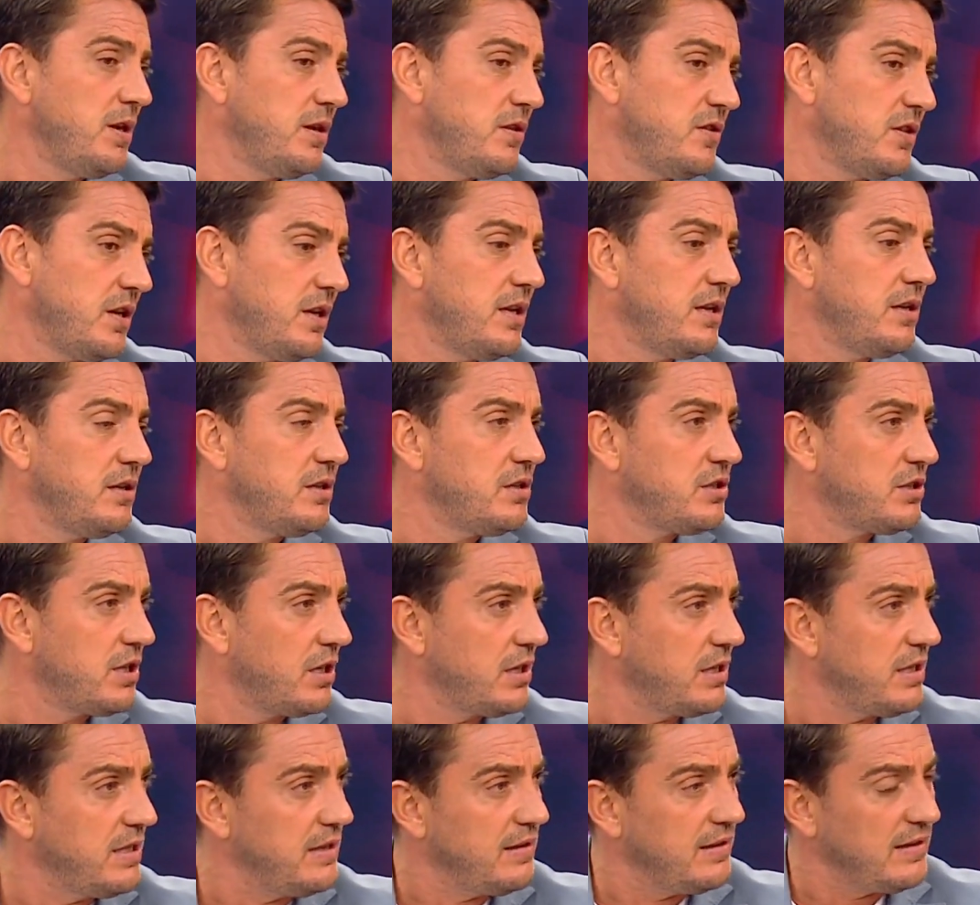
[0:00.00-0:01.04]
Bir Caner'in
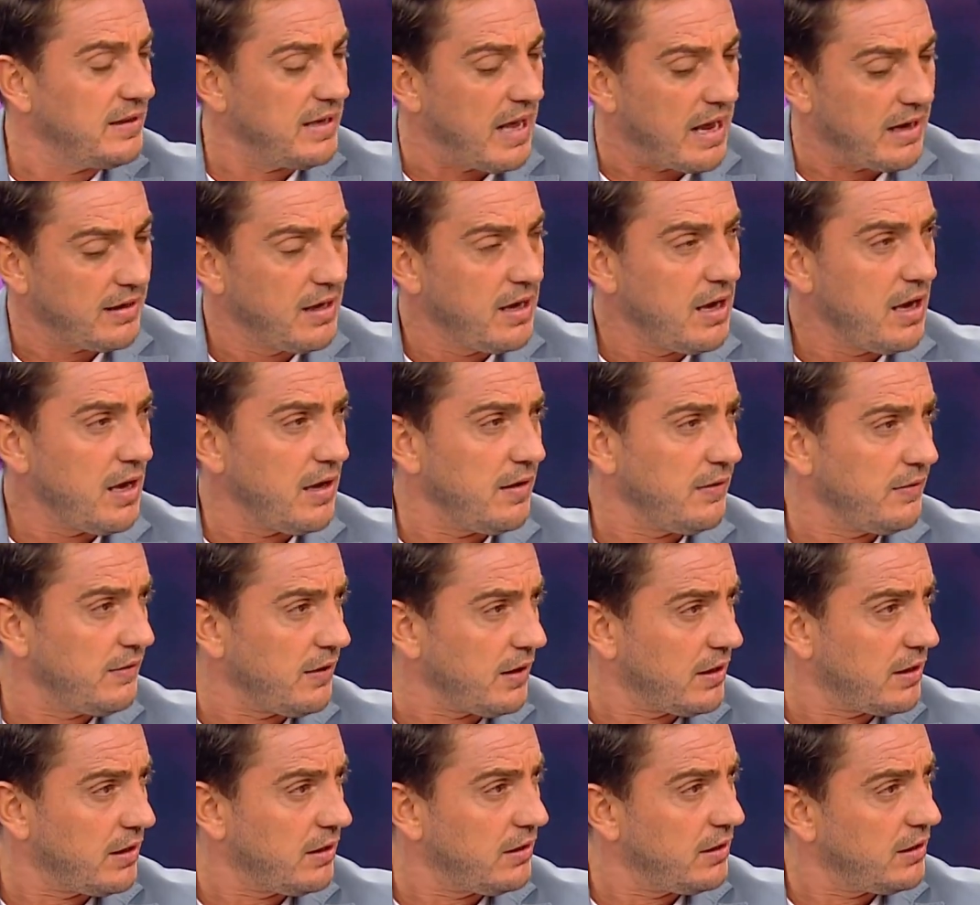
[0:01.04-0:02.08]
işte gittiği yer
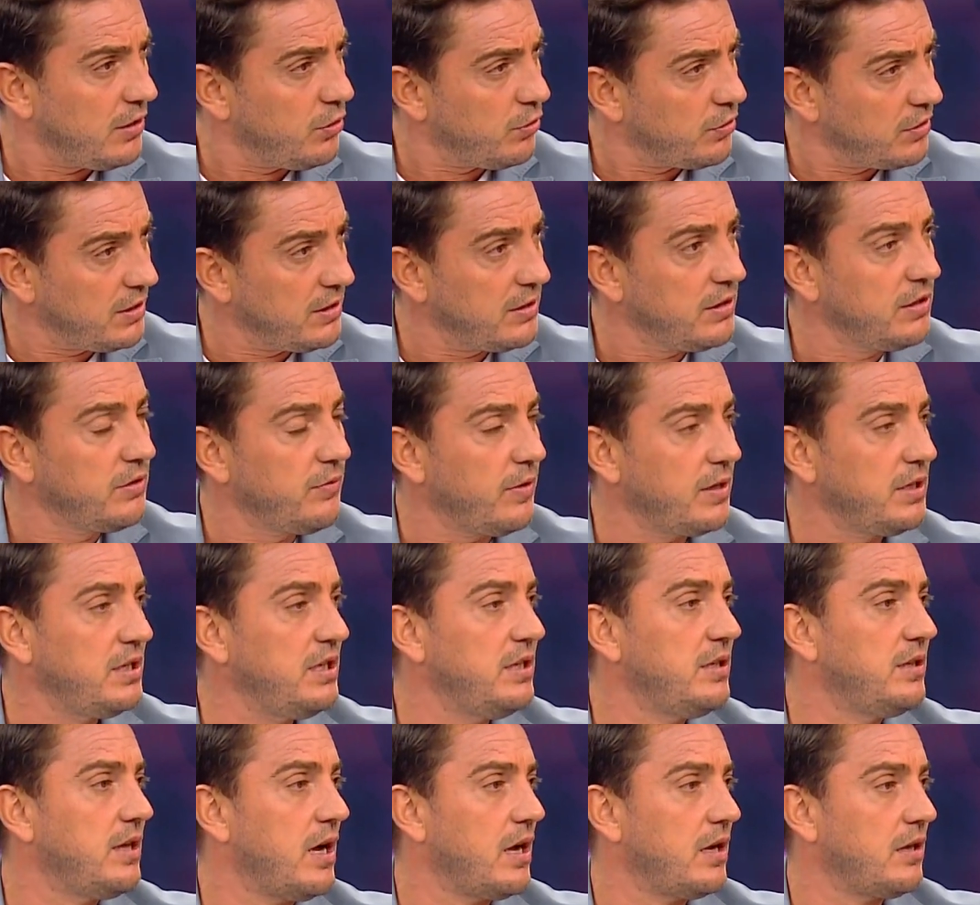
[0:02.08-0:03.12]
Ensakala ile orayı Rıdvan
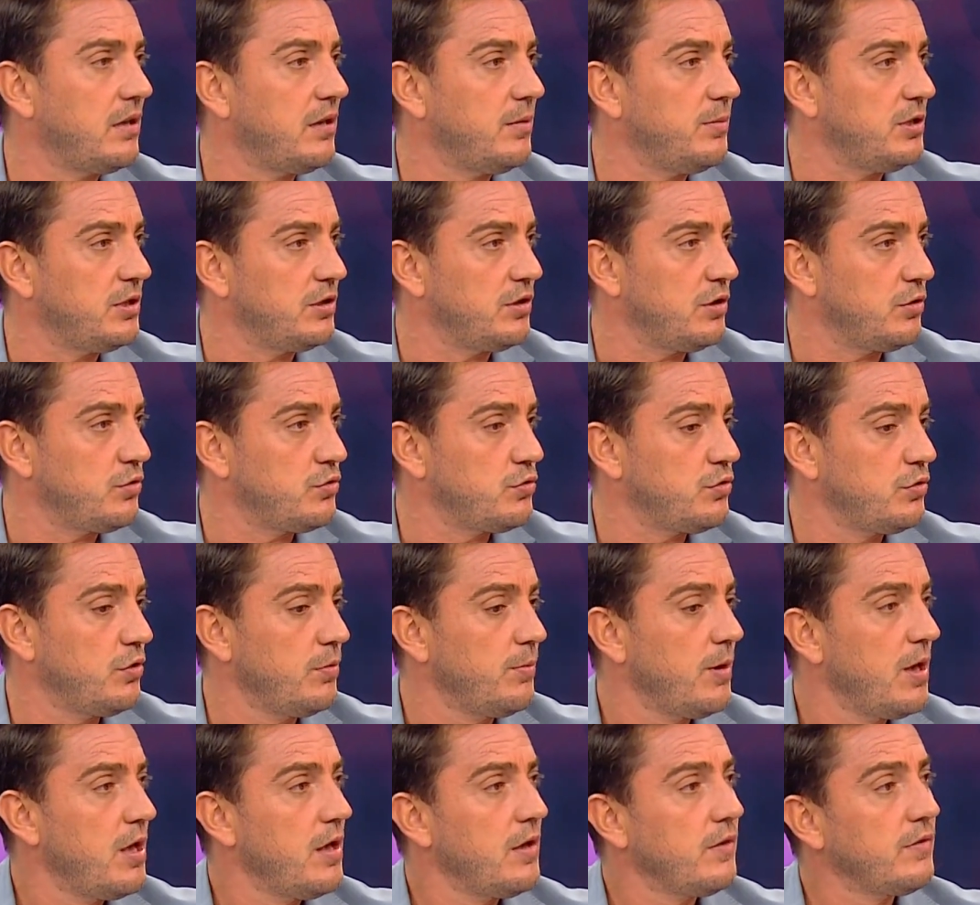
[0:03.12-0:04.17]
iyi idare edebilir diye
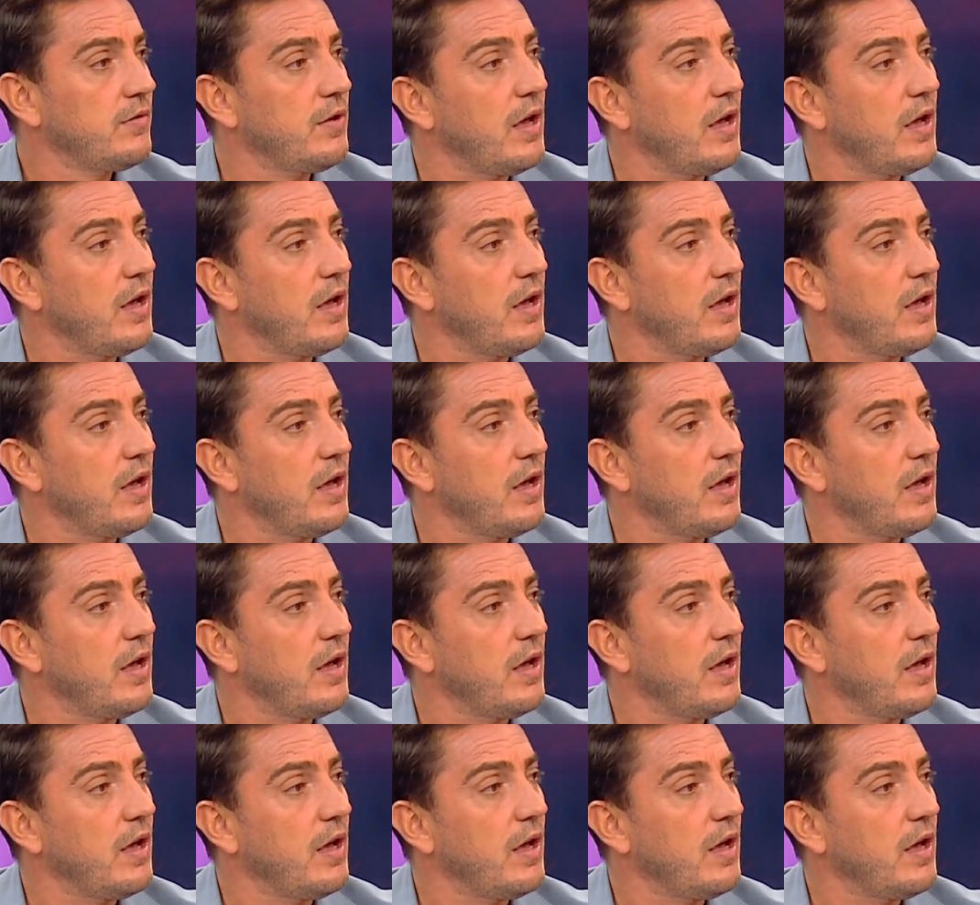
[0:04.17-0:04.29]
düşünüyorum.